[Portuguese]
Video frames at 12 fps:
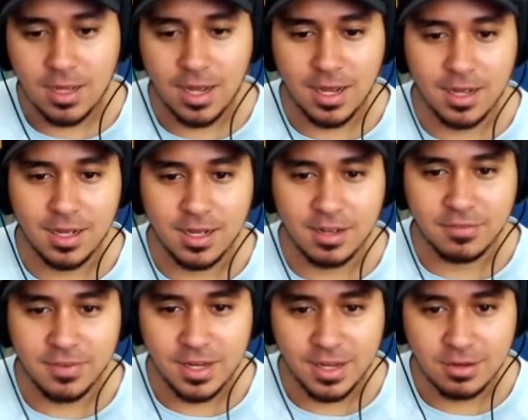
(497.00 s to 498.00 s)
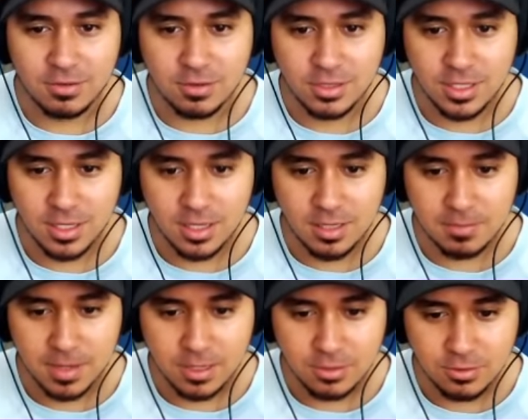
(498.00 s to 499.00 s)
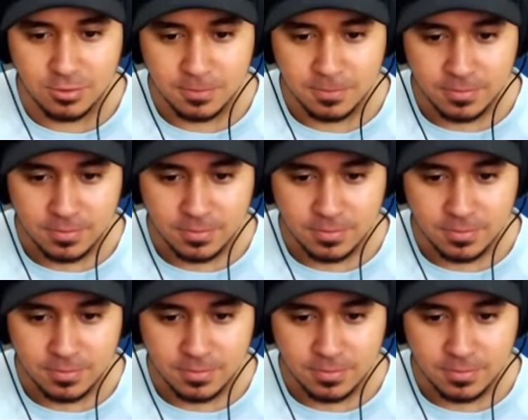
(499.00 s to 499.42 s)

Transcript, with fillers: Ah, velho, quando eu cheguei lá embaixo,